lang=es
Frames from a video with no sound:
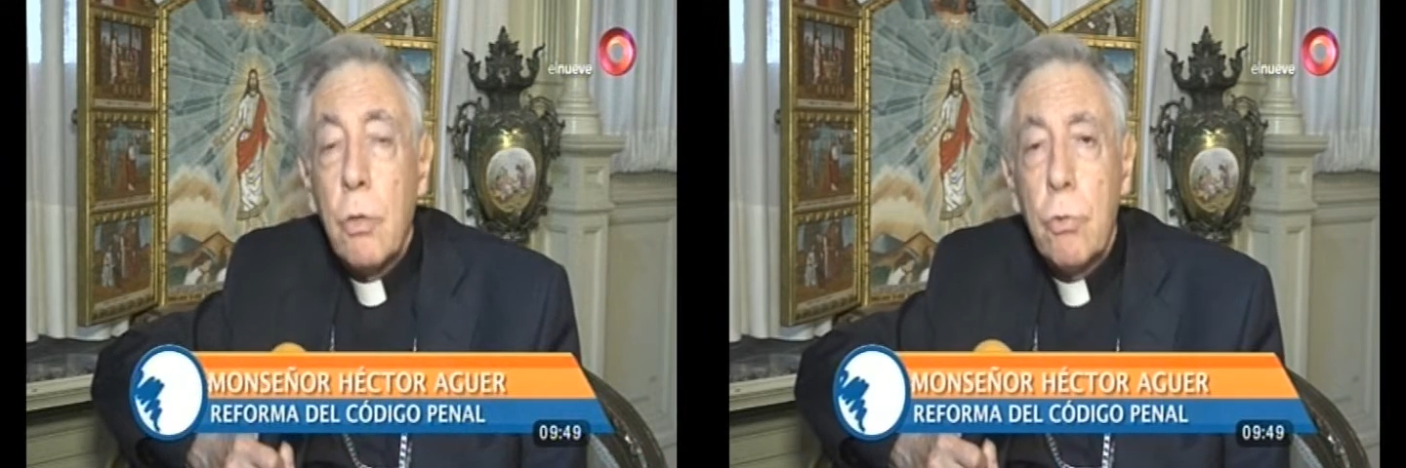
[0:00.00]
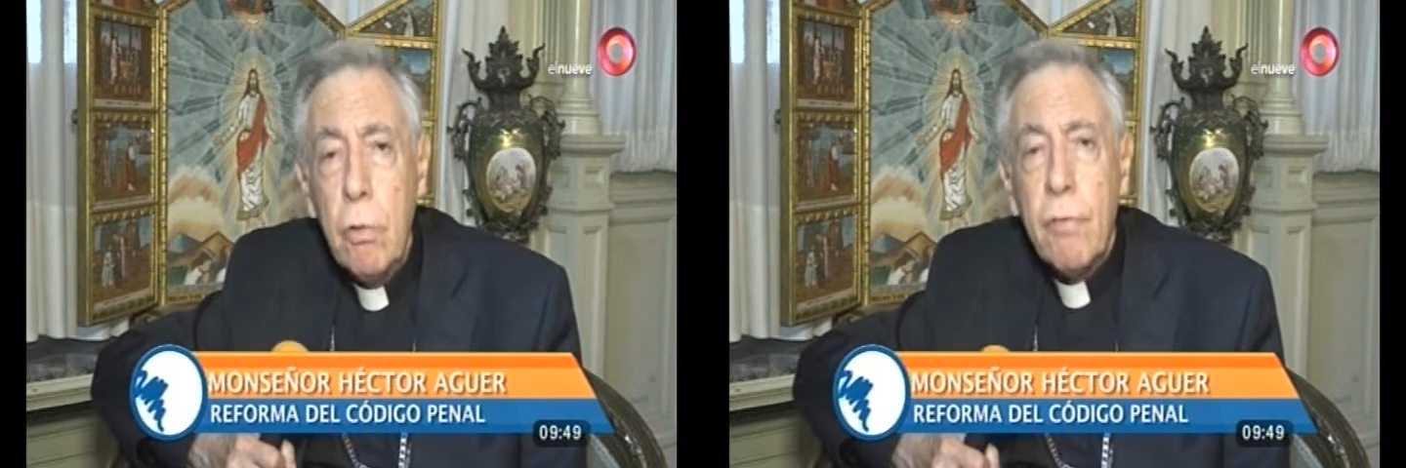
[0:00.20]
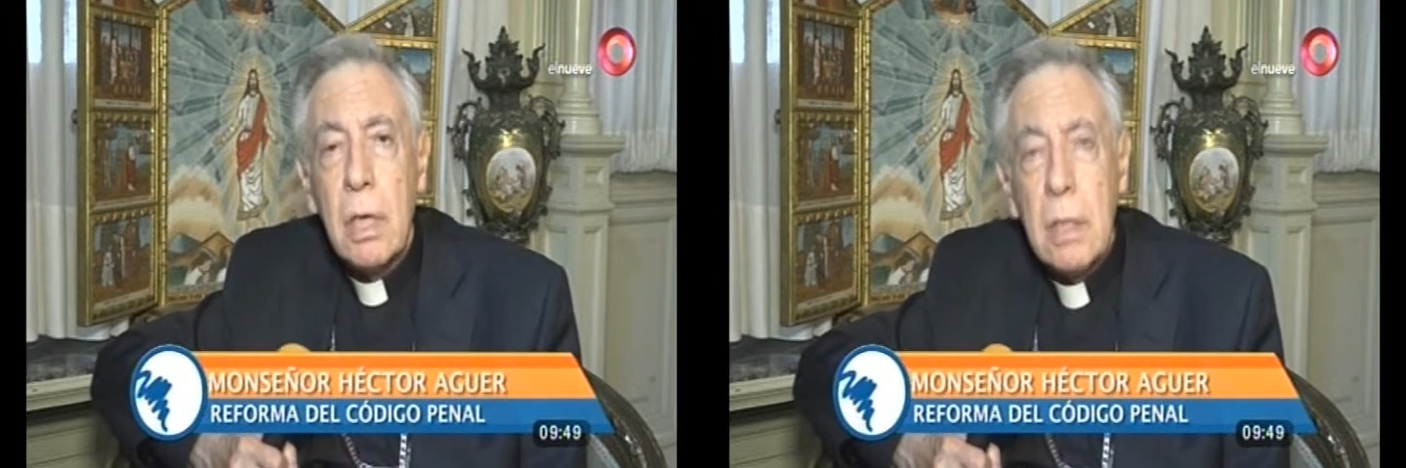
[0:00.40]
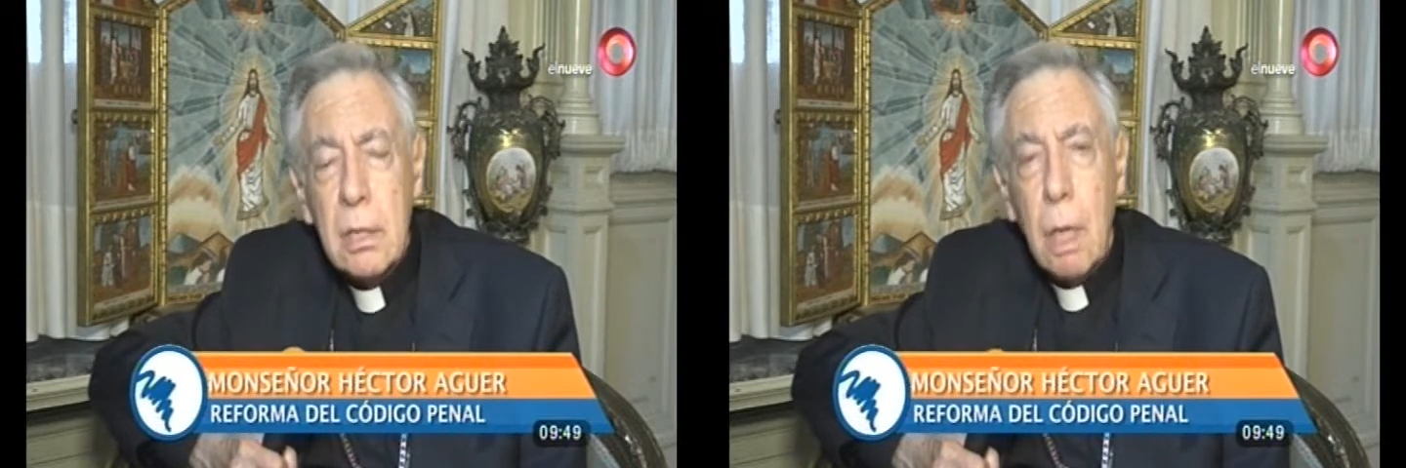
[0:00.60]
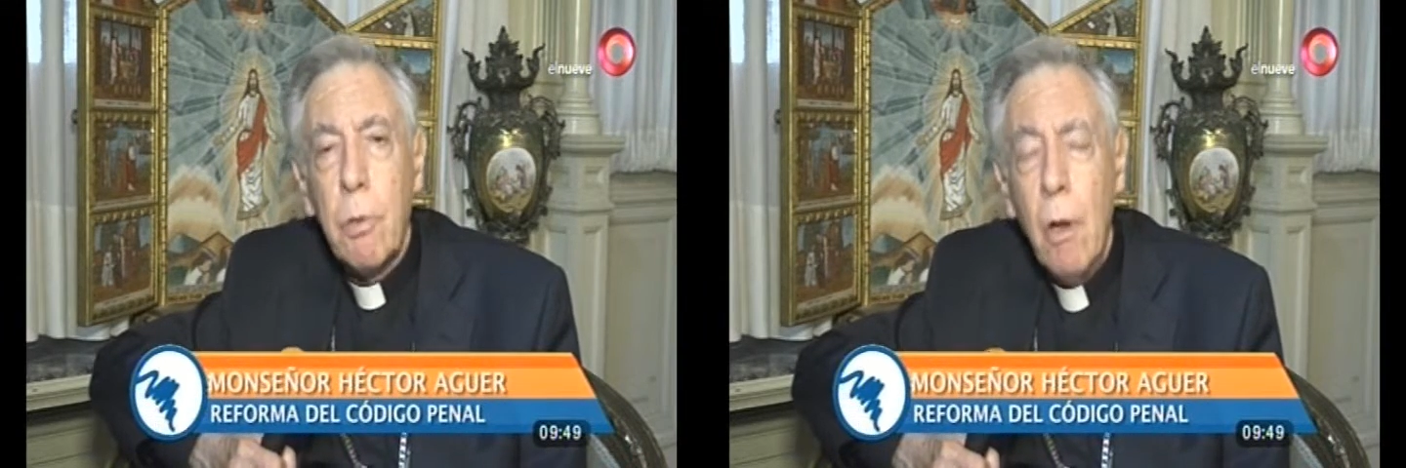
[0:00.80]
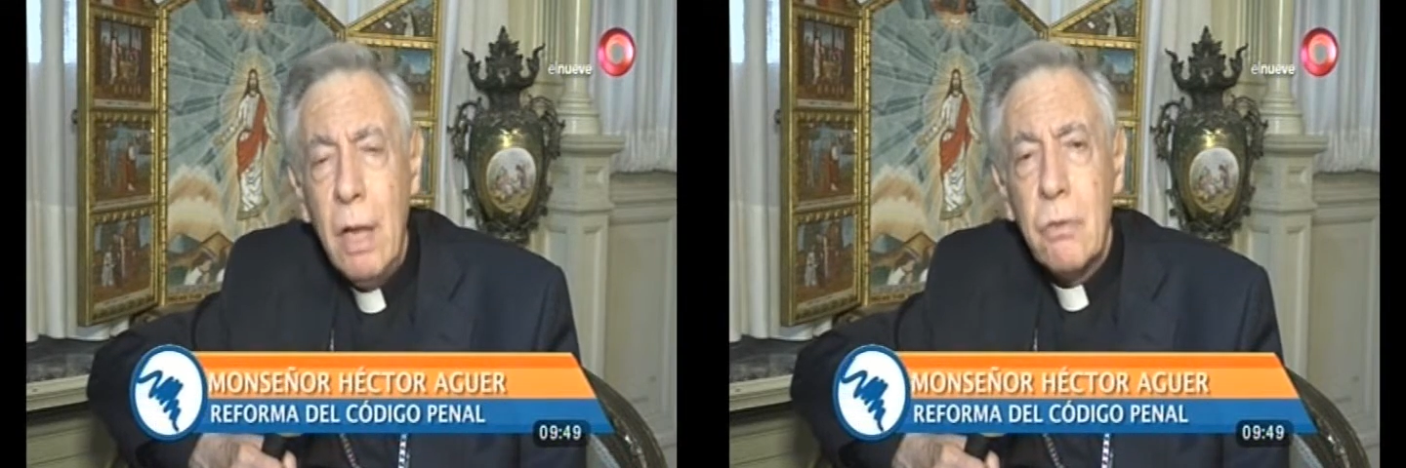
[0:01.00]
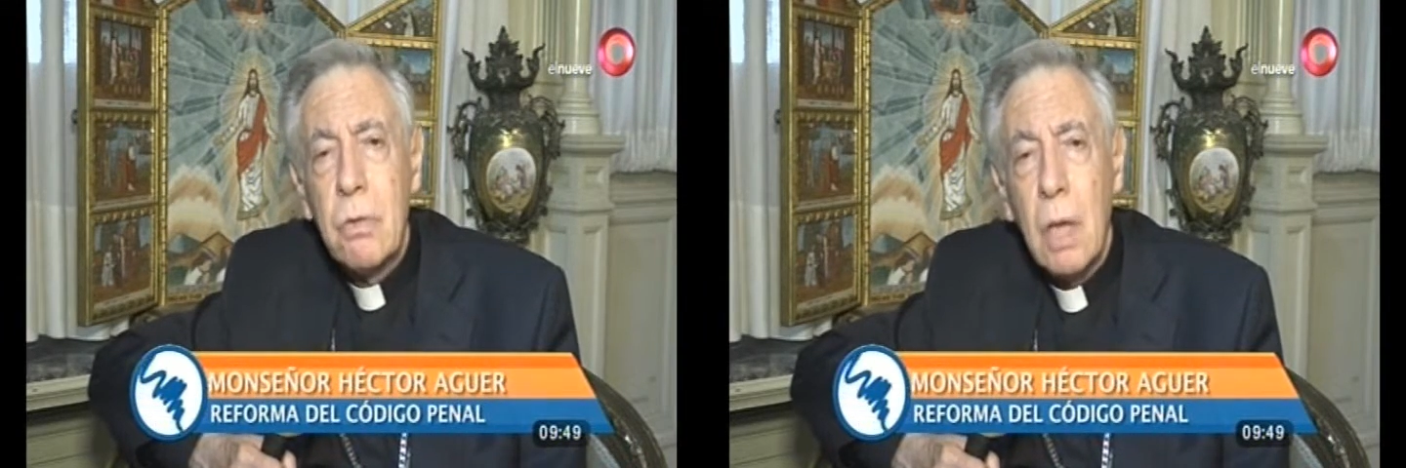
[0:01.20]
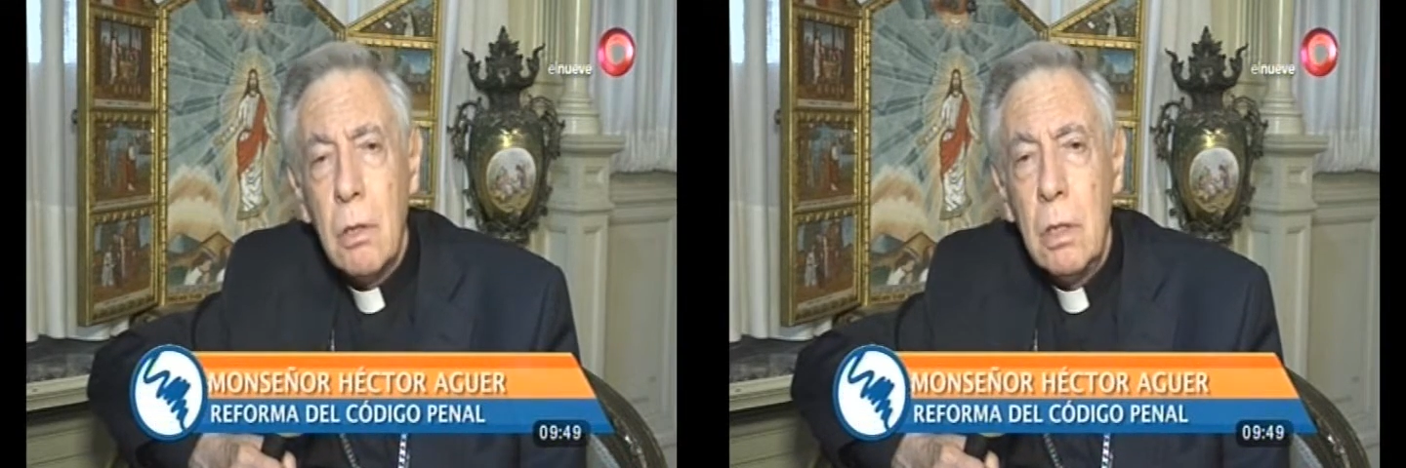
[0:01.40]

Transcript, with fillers: sufren de esta violencia,